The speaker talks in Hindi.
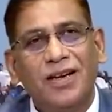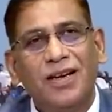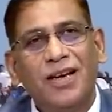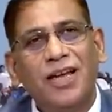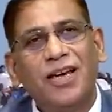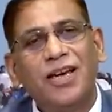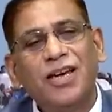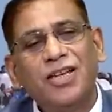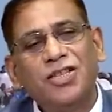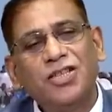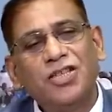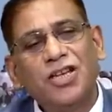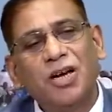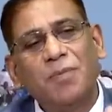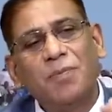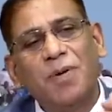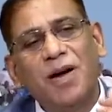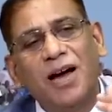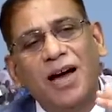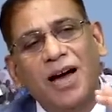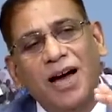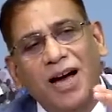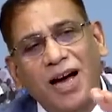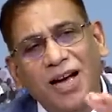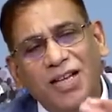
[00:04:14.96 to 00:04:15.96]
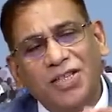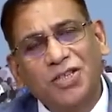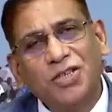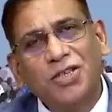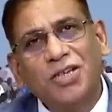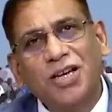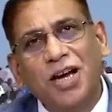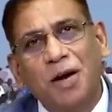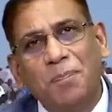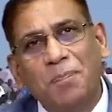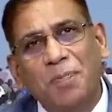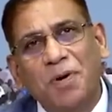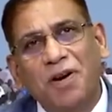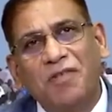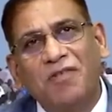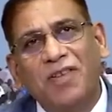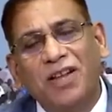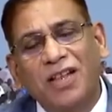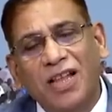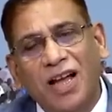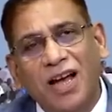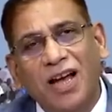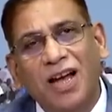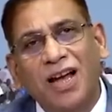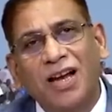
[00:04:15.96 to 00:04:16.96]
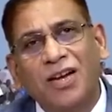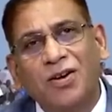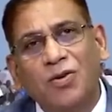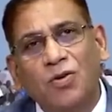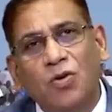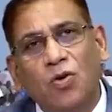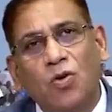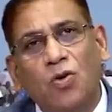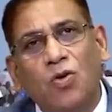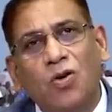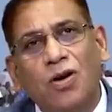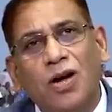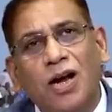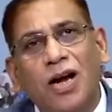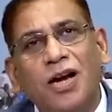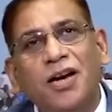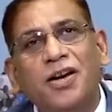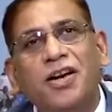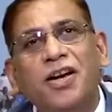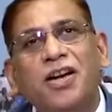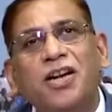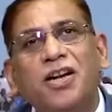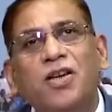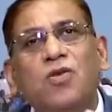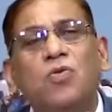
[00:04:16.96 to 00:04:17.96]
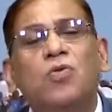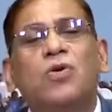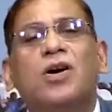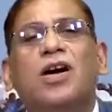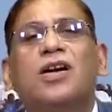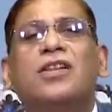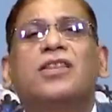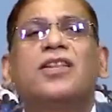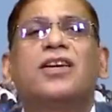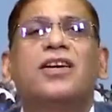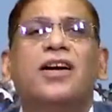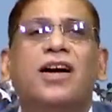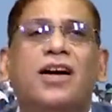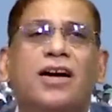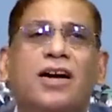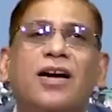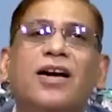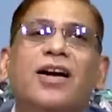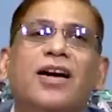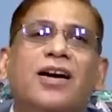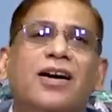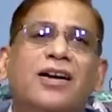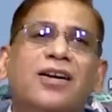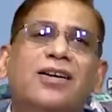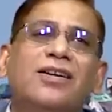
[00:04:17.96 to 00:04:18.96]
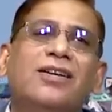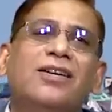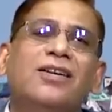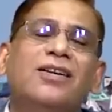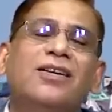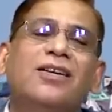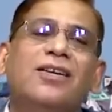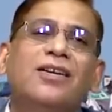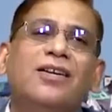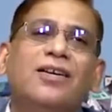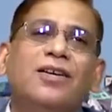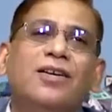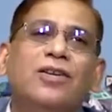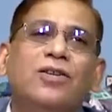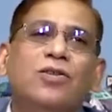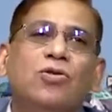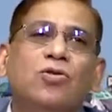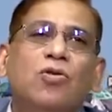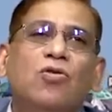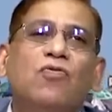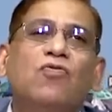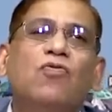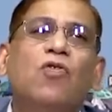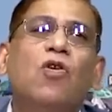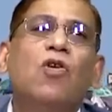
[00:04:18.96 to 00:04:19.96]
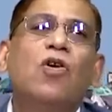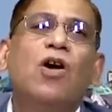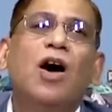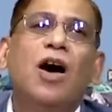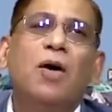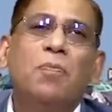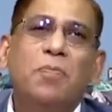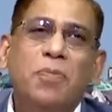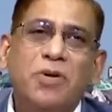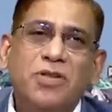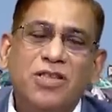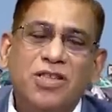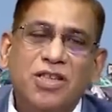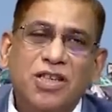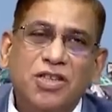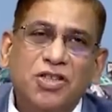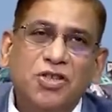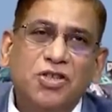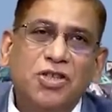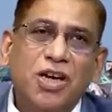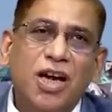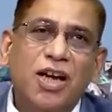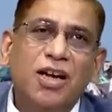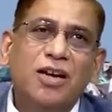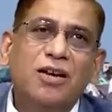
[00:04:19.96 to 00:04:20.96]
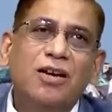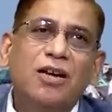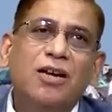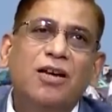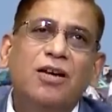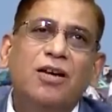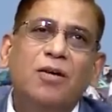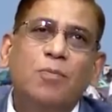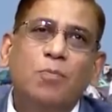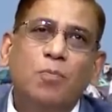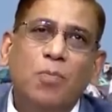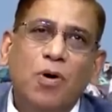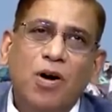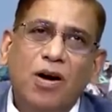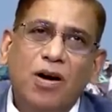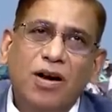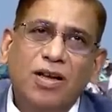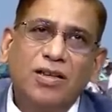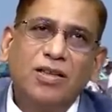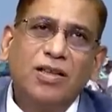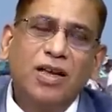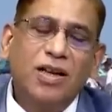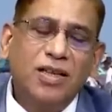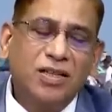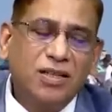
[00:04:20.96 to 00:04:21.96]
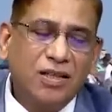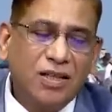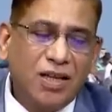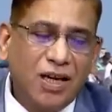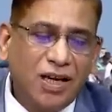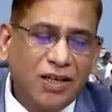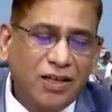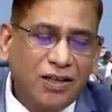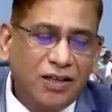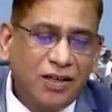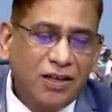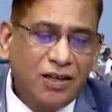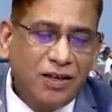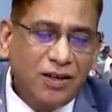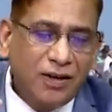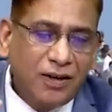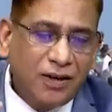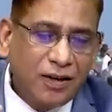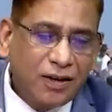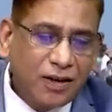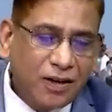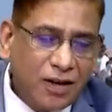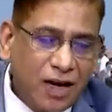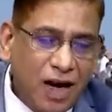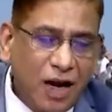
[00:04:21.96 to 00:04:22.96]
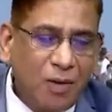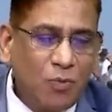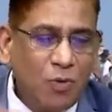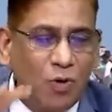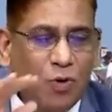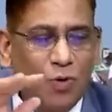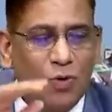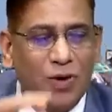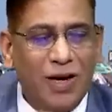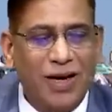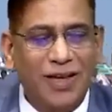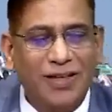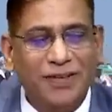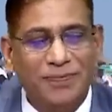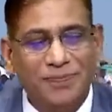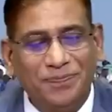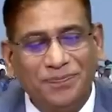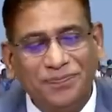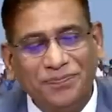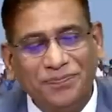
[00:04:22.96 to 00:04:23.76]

लेकिन जब हज का प्रावधान को कंटिन्यू कर दिया गया तो वो अपोजिशन बहुत हद तक कम हो गई